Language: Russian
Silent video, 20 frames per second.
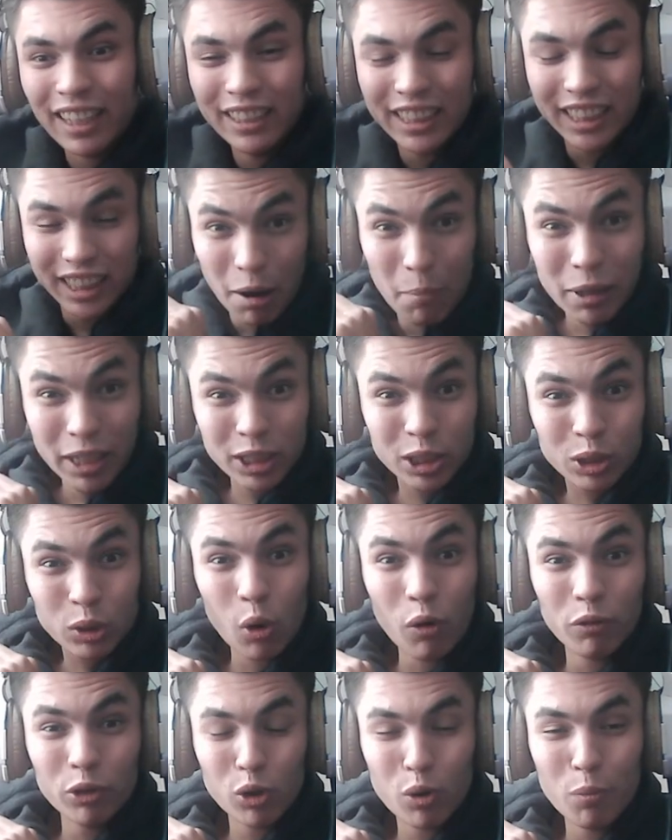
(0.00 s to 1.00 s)
там
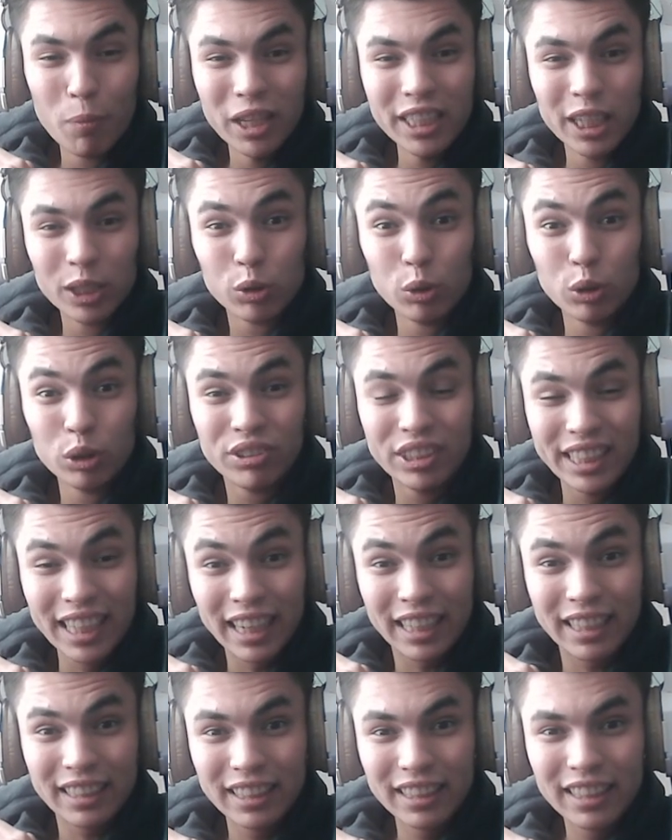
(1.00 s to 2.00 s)
рискованную монету из
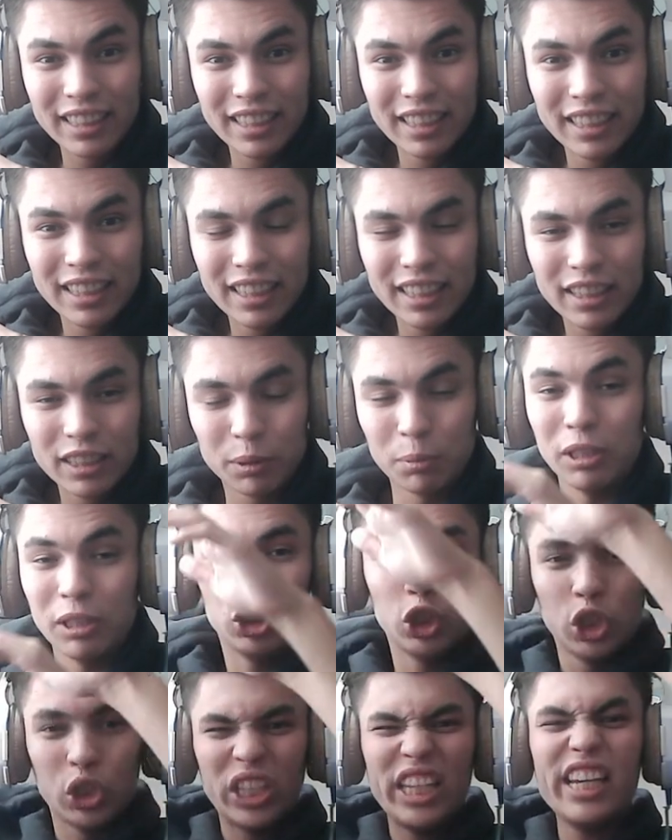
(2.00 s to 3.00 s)
всех. Смотри,
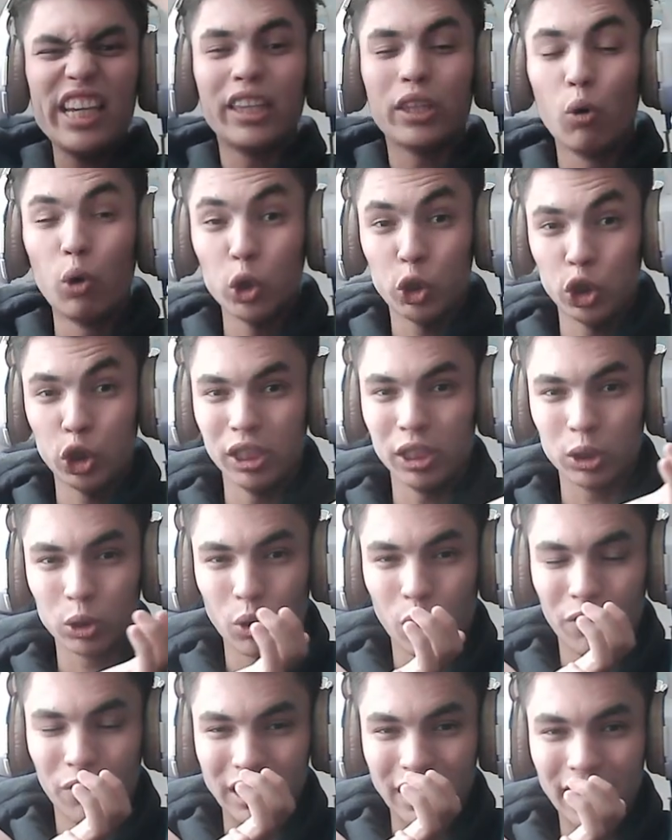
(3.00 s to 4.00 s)
щитки это очень
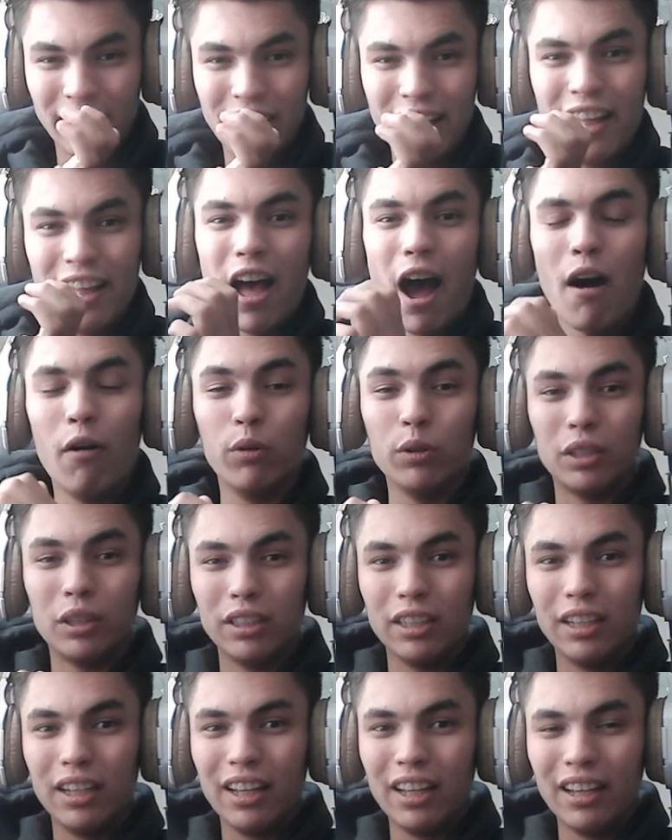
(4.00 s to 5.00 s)
рискованно. А вот
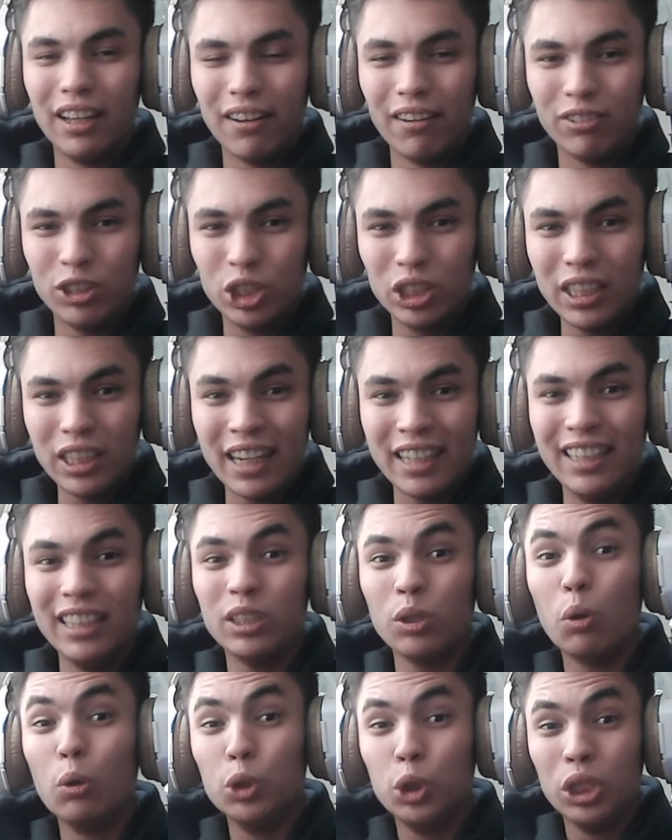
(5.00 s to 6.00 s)
э, в щитках
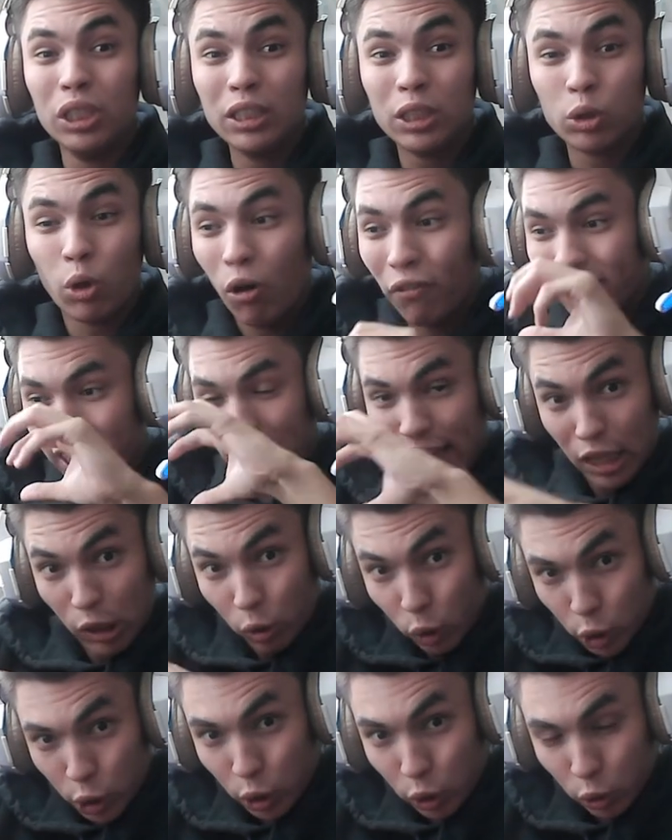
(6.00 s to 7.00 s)
есть очень рискованно и
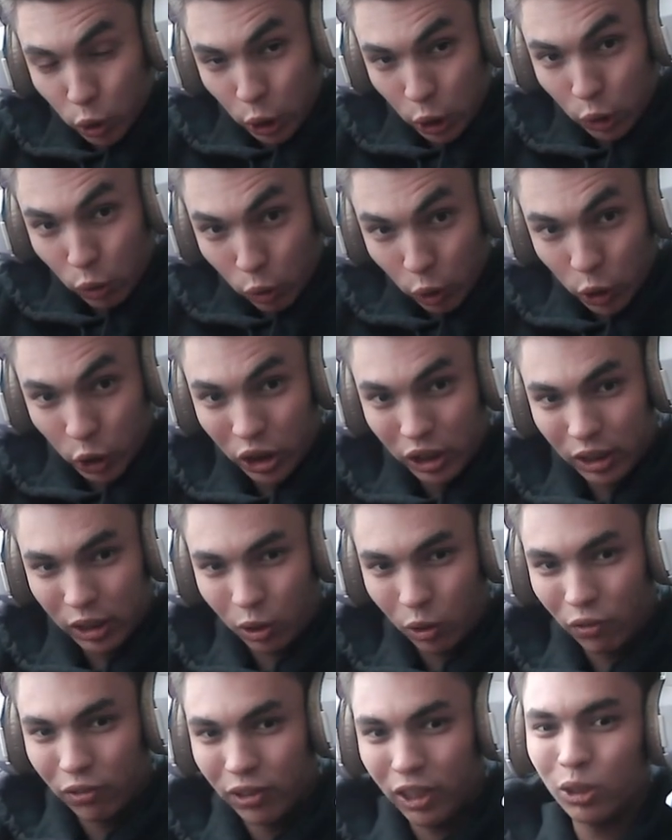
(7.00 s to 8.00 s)
очень-очень-очень
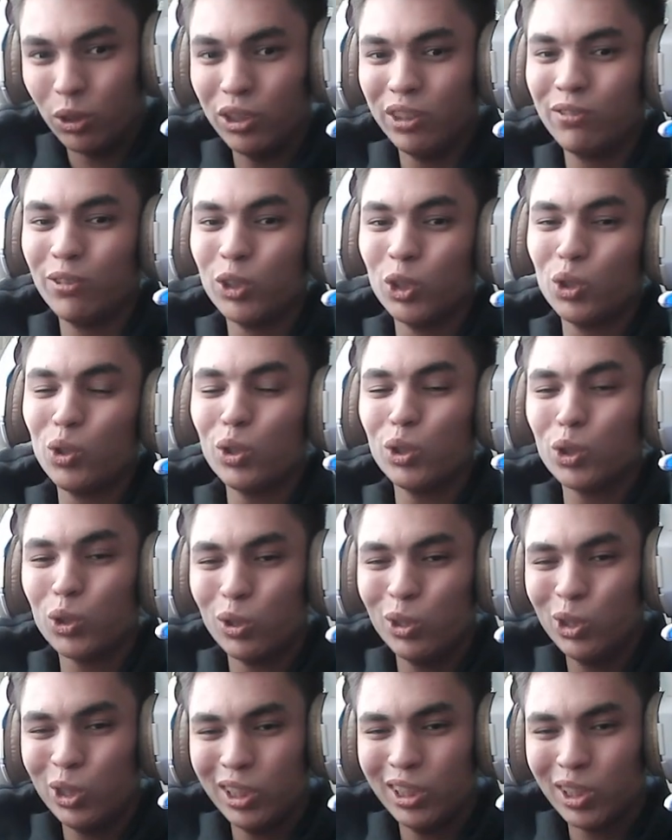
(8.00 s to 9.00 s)
рискованно. То есть вот что-то, что
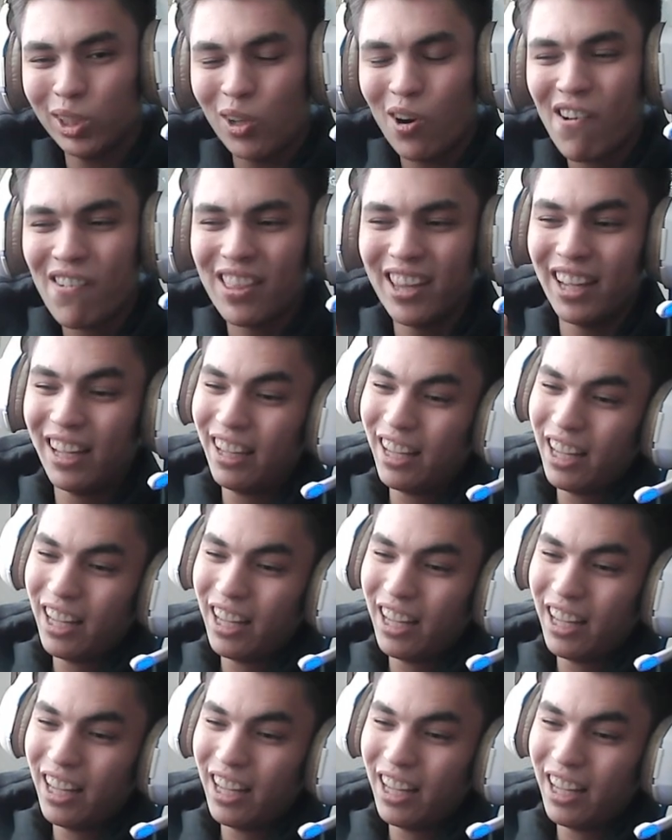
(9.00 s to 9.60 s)
очень рискованно,